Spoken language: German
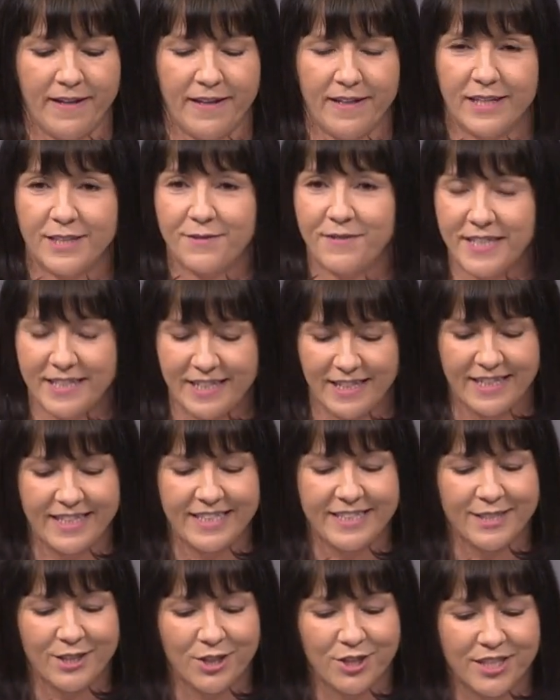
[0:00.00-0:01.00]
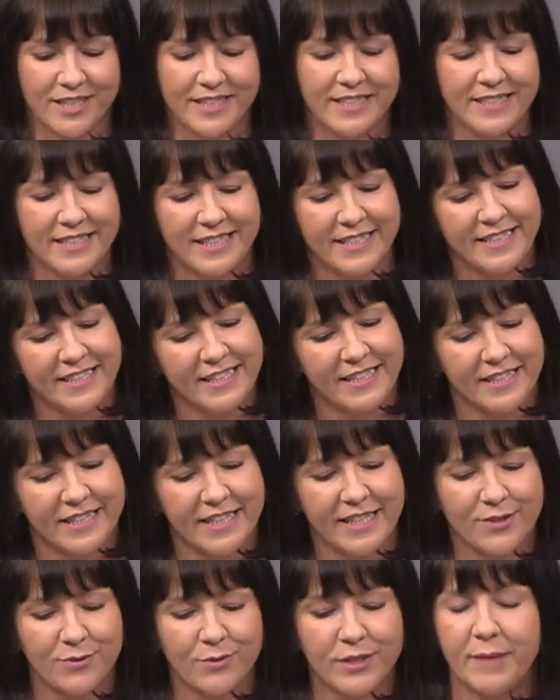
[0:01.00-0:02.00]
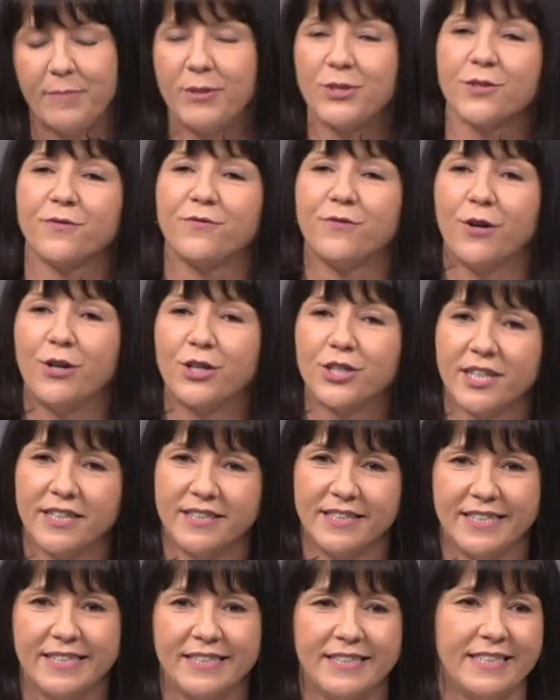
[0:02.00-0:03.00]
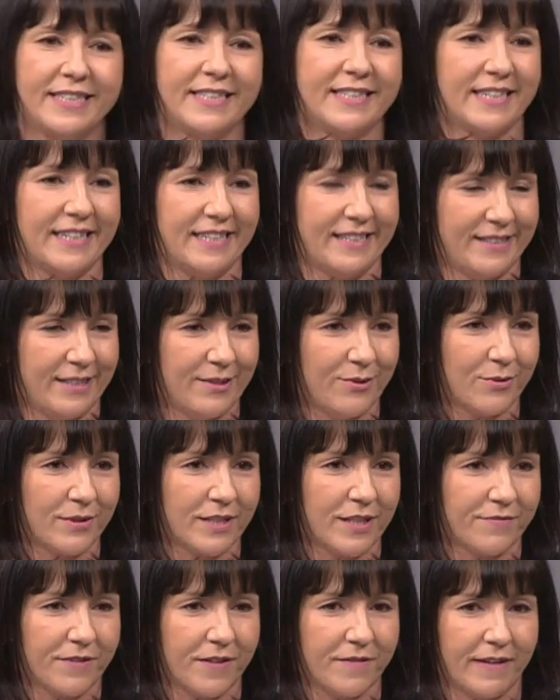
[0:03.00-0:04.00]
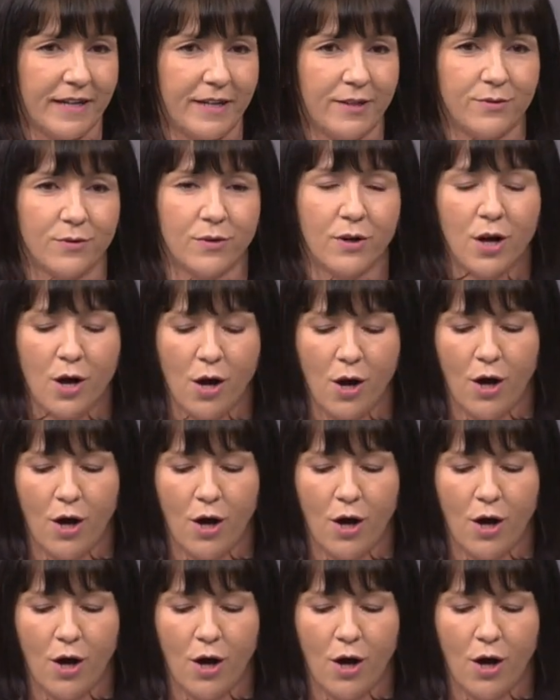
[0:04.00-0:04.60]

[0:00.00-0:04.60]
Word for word: Es wäre der richtige Schritt in die richtige Richtung, nämlich zur vollständigen Digitalisierung der Verwaltung,